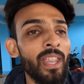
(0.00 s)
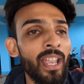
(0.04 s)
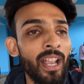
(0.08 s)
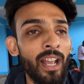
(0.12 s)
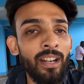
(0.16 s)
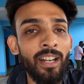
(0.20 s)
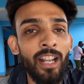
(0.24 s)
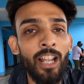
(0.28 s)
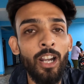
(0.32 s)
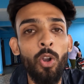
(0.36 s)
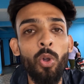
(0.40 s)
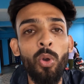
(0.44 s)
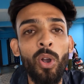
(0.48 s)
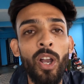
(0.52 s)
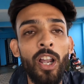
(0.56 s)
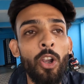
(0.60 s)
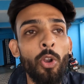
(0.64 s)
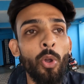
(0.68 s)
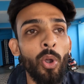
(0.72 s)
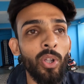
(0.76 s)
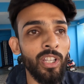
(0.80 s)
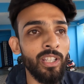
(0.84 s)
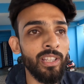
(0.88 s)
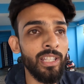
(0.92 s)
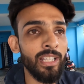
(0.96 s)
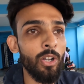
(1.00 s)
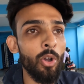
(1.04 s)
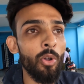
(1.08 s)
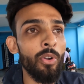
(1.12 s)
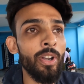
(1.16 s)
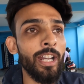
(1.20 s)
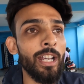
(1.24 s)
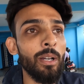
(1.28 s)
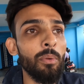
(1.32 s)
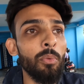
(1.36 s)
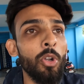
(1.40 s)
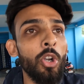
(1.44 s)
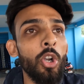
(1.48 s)
এখানকার লোকাল লোকেদের থেকে
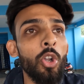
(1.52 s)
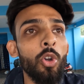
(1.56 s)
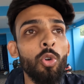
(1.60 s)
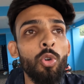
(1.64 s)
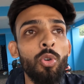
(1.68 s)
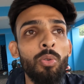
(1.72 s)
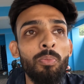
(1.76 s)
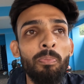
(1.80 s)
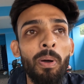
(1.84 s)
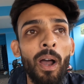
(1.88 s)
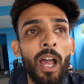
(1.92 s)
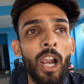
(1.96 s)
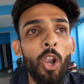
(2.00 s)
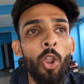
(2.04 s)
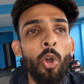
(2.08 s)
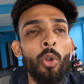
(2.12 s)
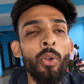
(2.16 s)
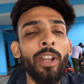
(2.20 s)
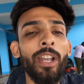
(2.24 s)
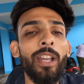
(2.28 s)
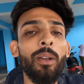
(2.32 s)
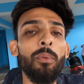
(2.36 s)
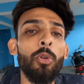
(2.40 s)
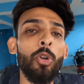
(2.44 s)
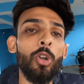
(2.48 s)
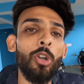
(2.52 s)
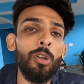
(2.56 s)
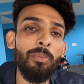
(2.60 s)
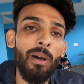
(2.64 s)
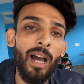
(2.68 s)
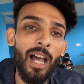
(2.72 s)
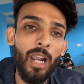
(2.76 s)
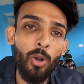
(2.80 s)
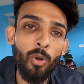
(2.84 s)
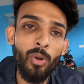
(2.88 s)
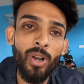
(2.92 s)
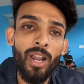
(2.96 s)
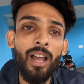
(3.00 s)
অনেকে বললো খুব ভালো অনেকে বললো
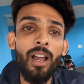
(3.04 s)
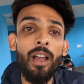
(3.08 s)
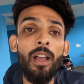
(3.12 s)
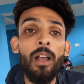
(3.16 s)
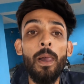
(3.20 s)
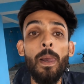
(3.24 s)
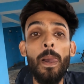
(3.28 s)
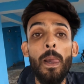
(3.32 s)
ভালো না